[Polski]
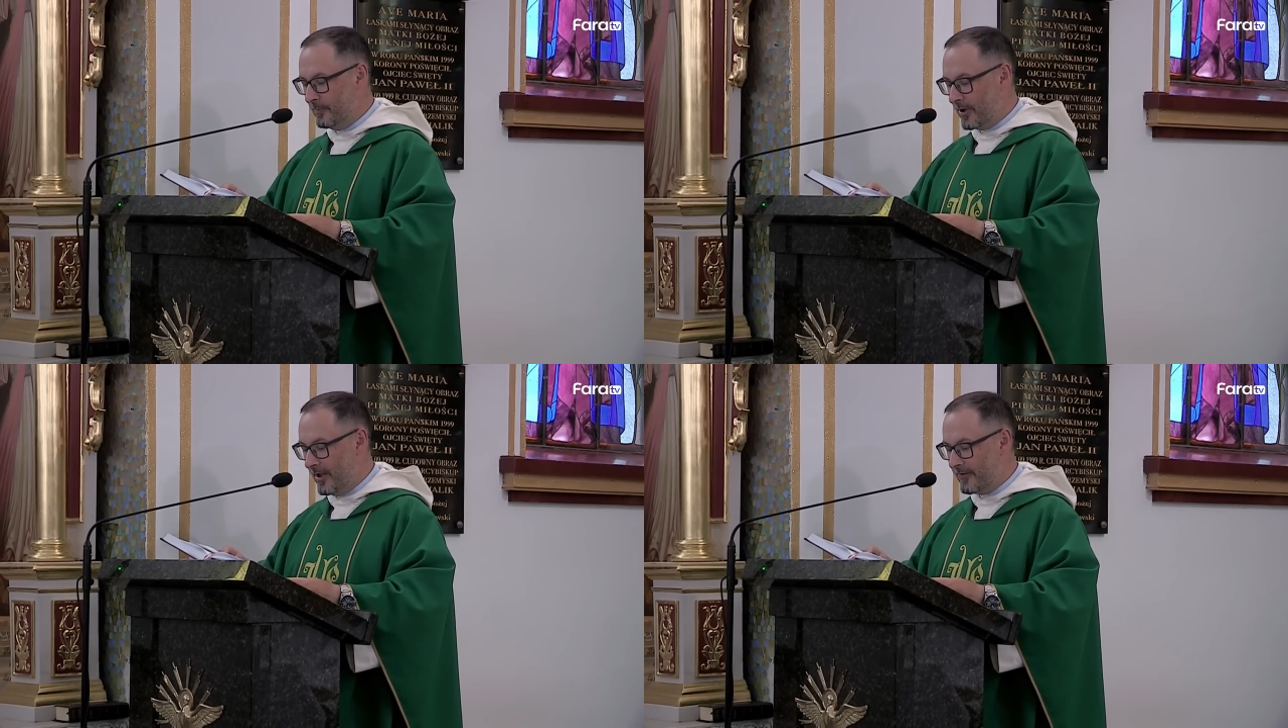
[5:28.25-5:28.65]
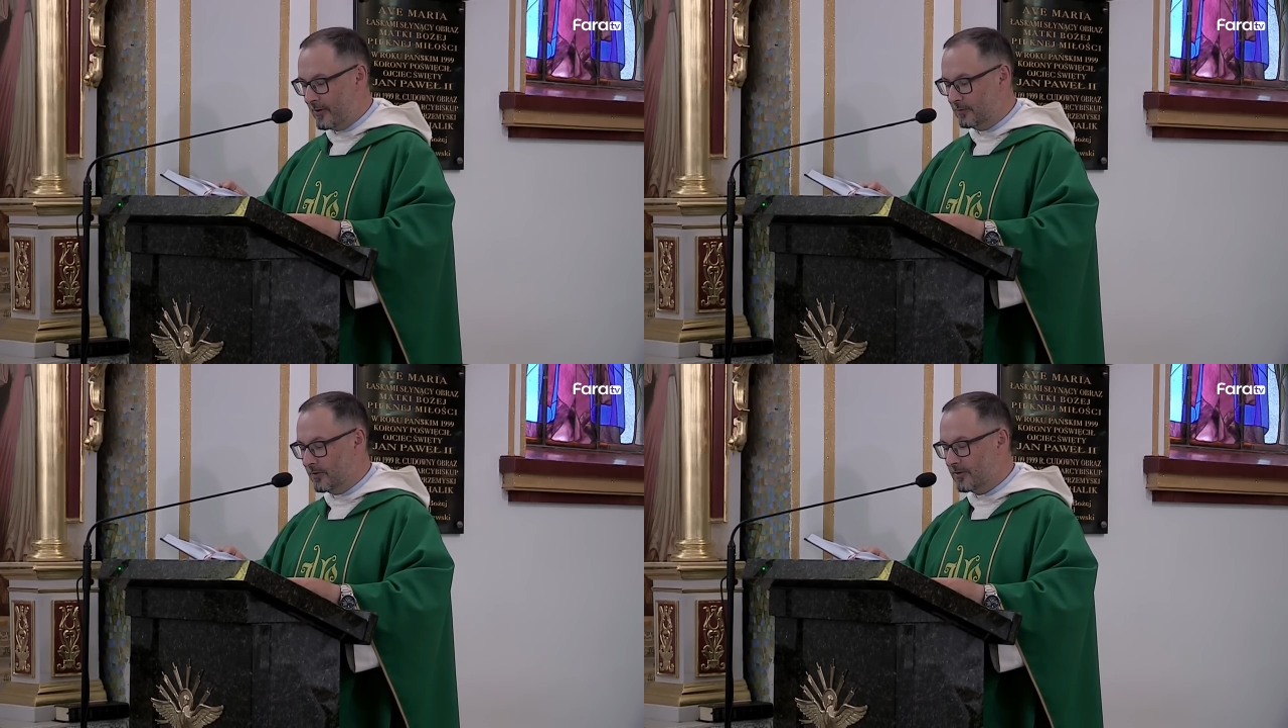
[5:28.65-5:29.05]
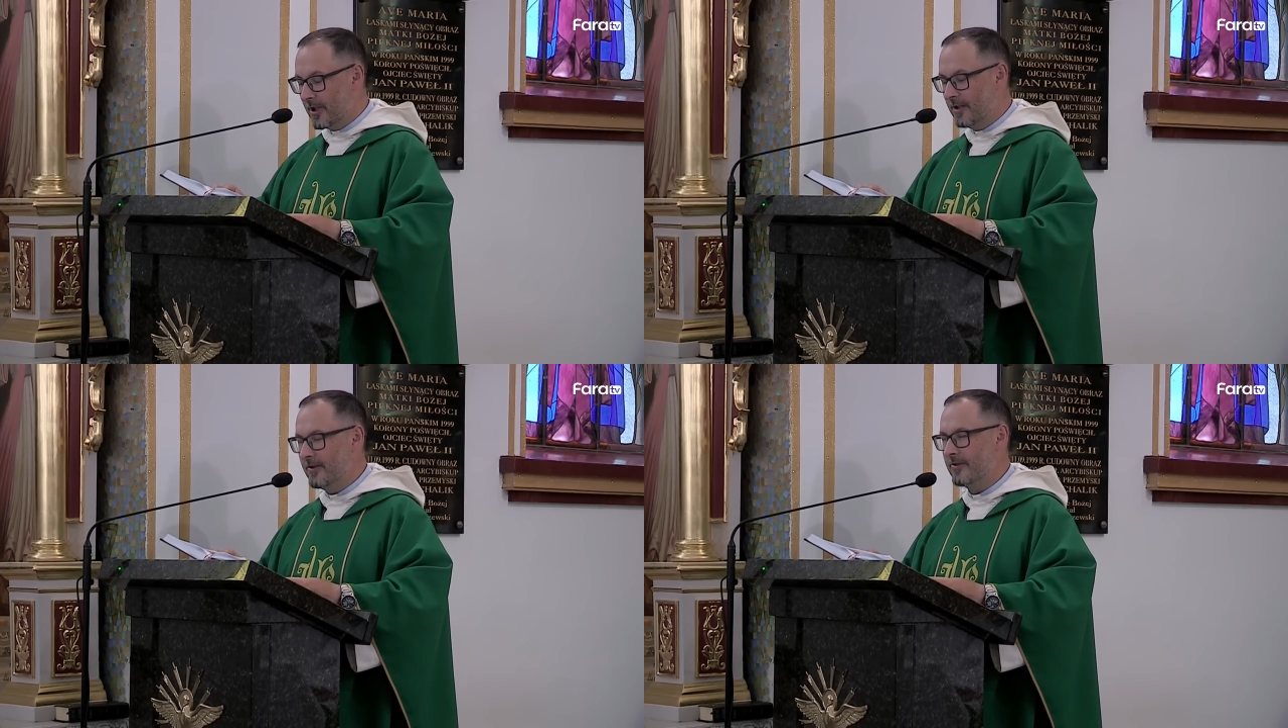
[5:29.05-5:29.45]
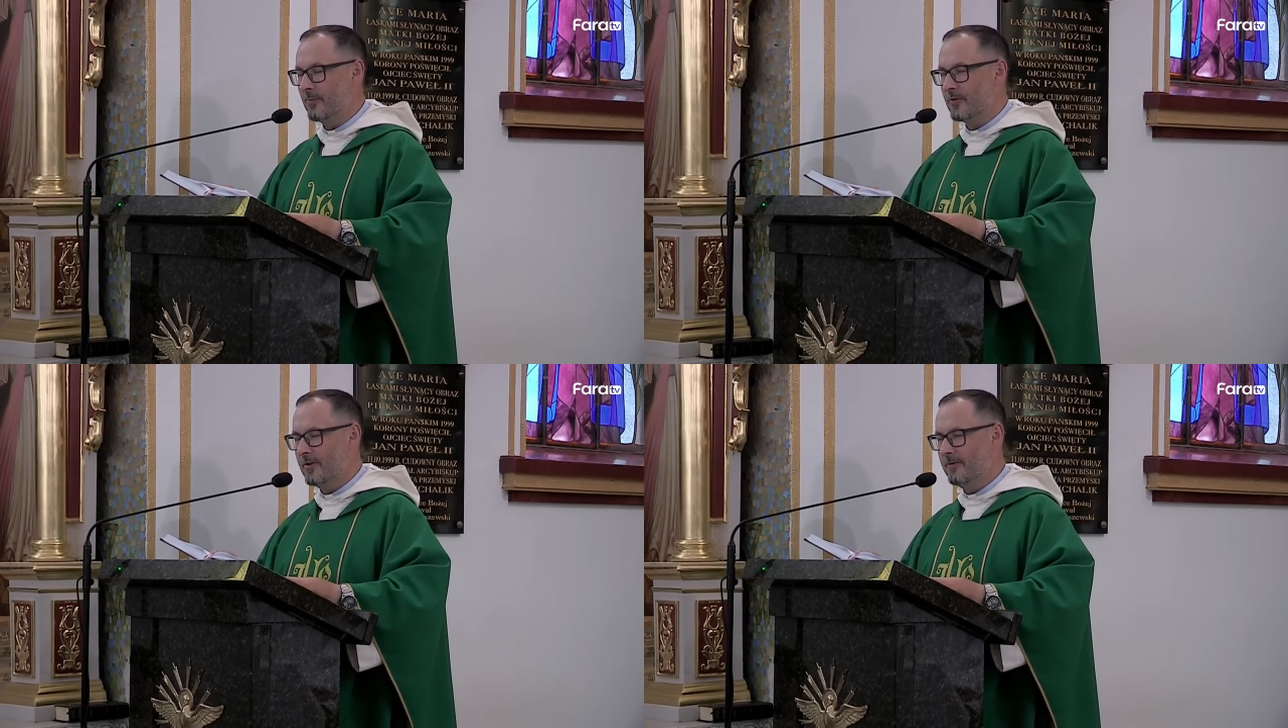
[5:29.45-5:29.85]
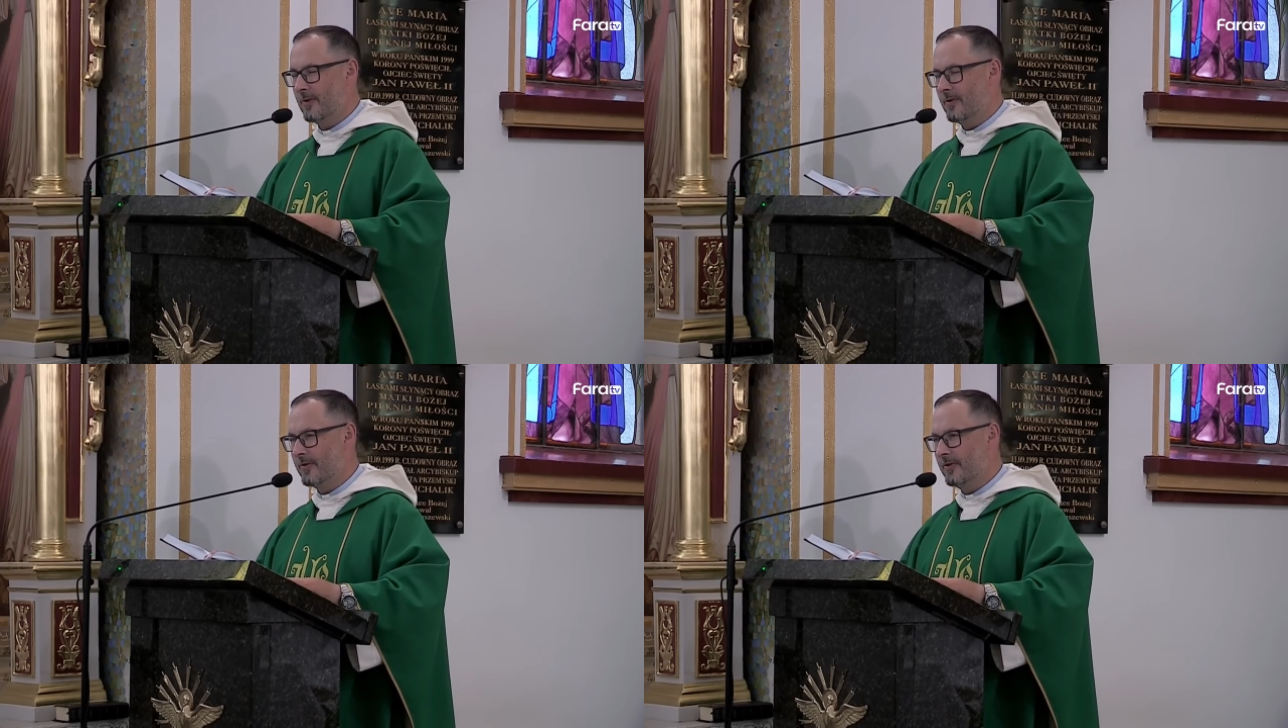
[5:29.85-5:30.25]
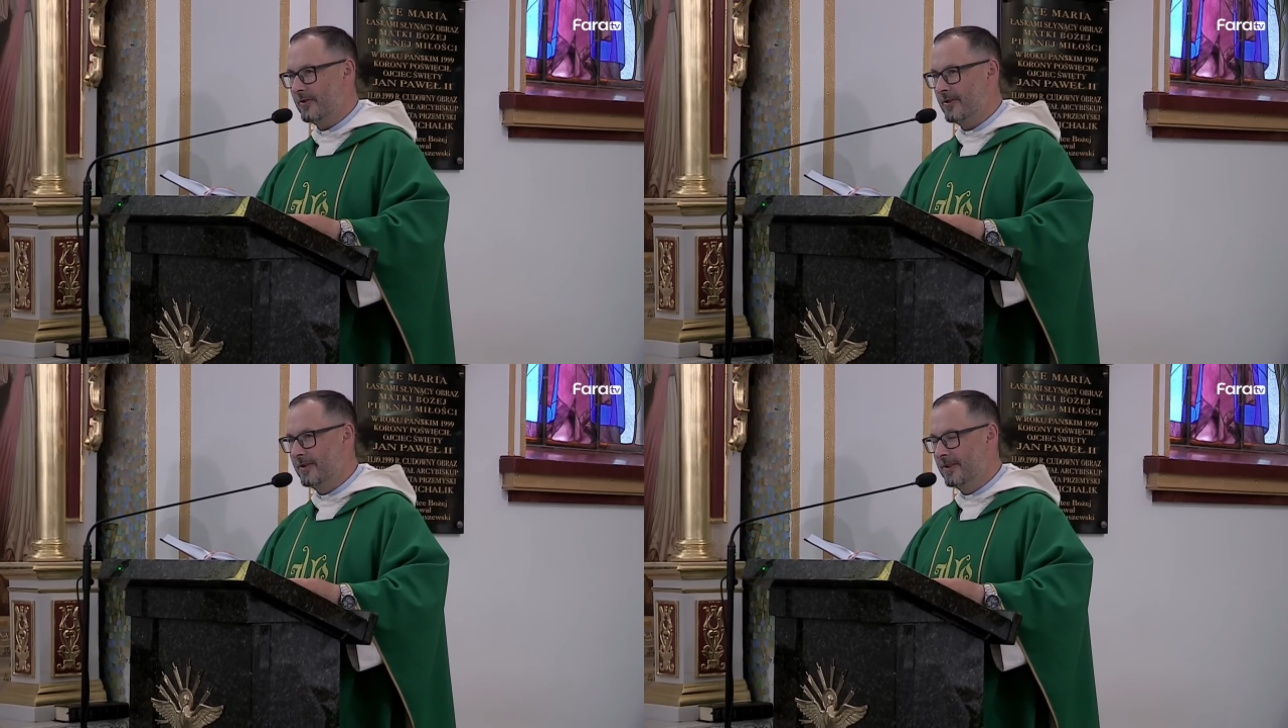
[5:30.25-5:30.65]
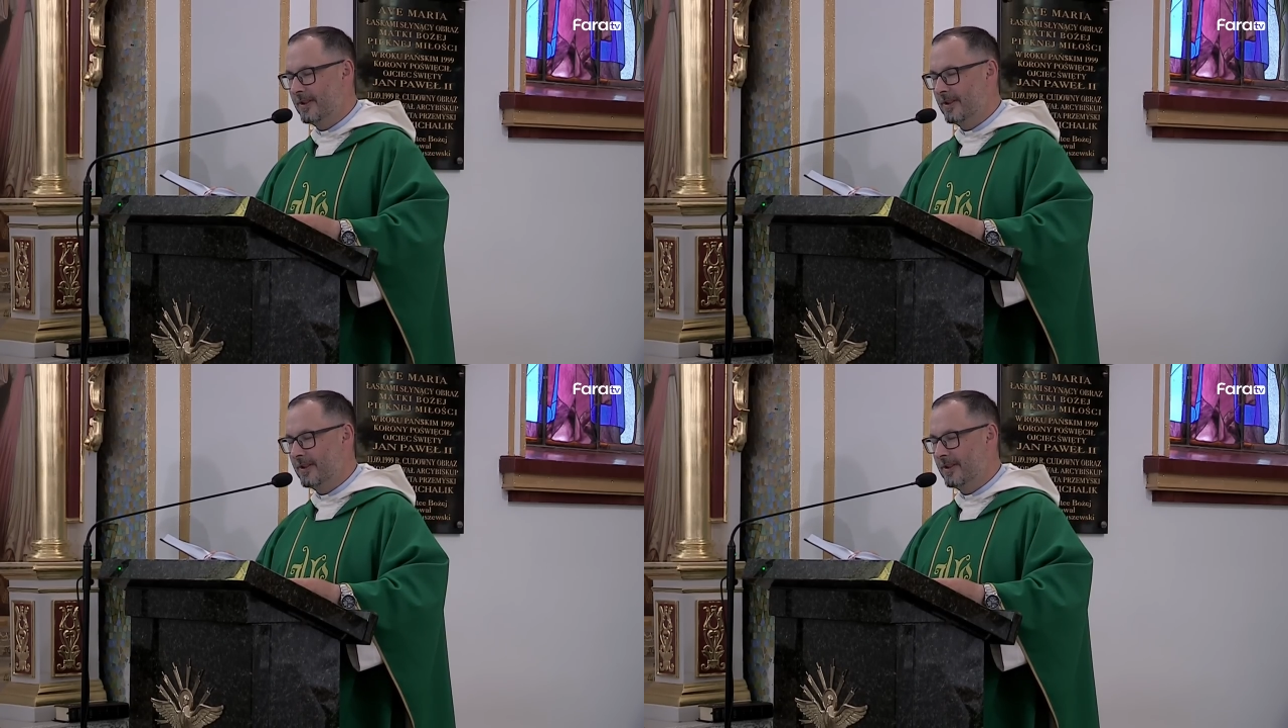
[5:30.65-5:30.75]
pracą do granic możliwości